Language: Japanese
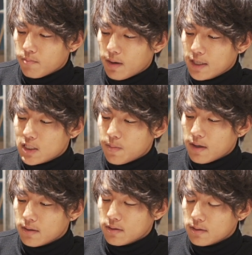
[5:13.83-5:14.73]
まあ、一
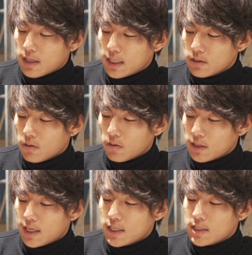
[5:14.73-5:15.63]
番あの
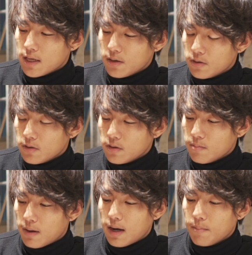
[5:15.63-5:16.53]
適している
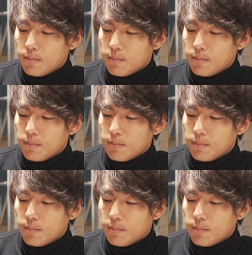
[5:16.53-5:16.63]
まあ、